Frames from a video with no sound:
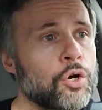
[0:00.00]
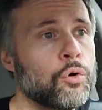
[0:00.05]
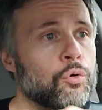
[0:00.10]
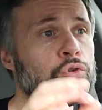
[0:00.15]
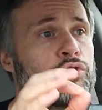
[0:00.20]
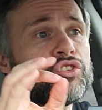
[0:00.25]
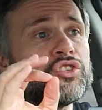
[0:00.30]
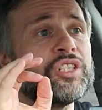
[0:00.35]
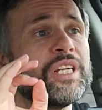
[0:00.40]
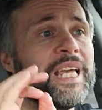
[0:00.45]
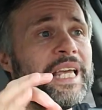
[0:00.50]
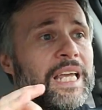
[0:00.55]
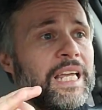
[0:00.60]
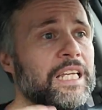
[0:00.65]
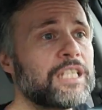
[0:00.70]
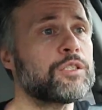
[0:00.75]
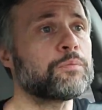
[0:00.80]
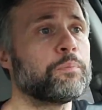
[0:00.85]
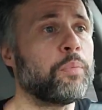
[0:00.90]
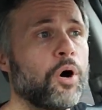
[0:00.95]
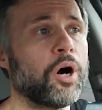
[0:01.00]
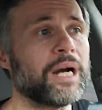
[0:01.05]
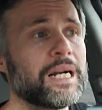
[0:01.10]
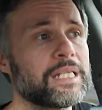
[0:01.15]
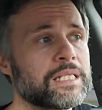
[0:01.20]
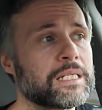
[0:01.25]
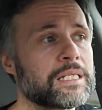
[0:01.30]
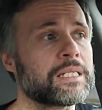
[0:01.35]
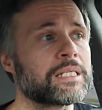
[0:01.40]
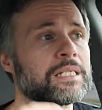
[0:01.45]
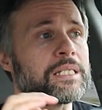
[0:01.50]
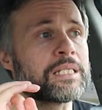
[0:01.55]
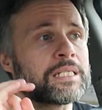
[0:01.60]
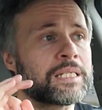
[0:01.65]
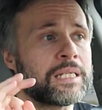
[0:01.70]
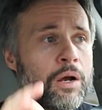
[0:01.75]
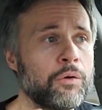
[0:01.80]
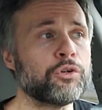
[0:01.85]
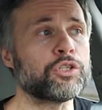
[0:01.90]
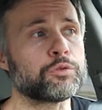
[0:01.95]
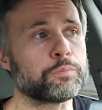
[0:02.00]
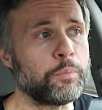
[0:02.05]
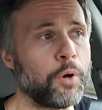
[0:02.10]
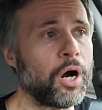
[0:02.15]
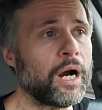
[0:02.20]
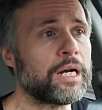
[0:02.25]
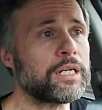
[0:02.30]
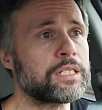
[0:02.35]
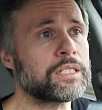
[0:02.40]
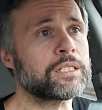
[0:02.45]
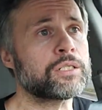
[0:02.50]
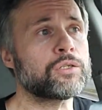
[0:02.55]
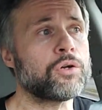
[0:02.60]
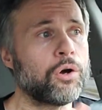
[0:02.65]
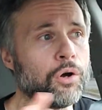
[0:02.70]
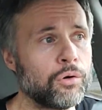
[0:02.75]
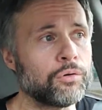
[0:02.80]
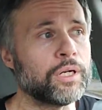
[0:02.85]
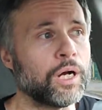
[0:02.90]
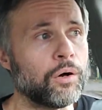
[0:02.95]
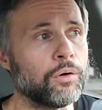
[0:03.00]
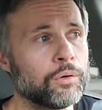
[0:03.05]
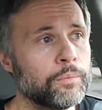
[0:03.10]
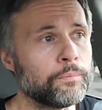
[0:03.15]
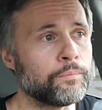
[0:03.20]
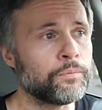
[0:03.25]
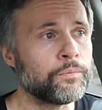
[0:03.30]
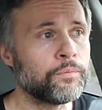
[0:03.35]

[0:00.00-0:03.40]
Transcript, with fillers: Os esportes são esportes ou não?